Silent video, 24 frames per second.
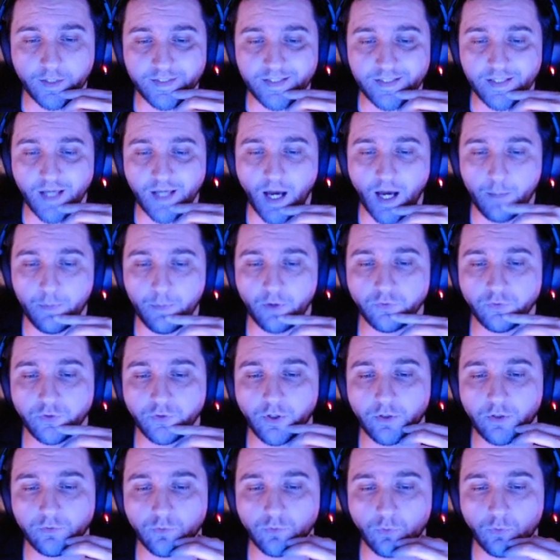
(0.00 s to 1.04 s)
qui est
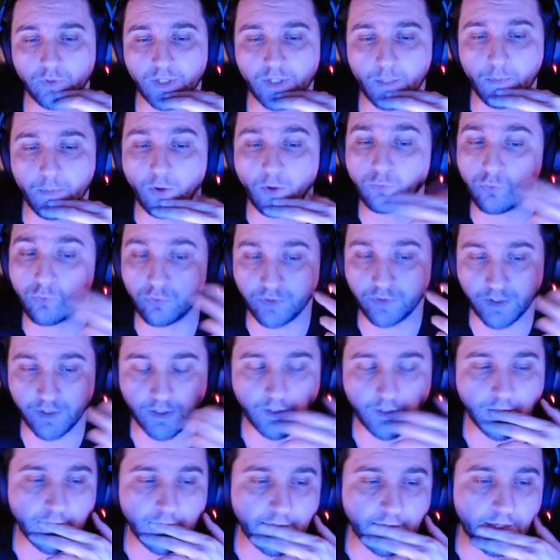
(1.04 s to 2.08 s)
Abandonne, donc
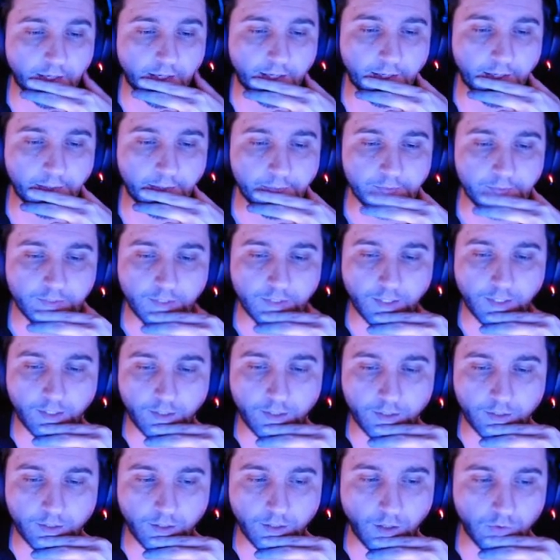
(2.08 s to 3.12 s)
Abandonné hein,
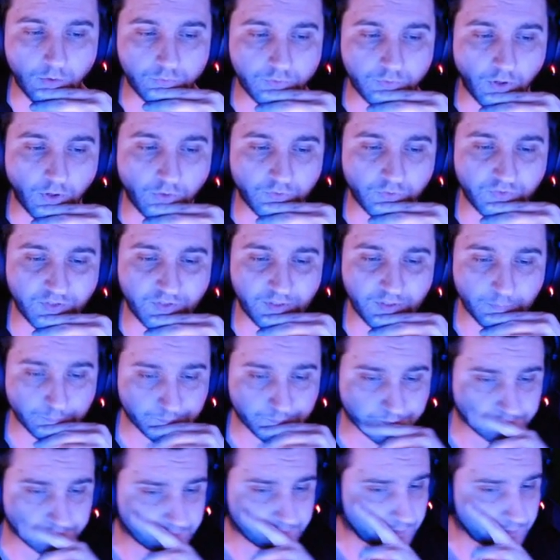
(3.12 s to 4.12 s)
en français.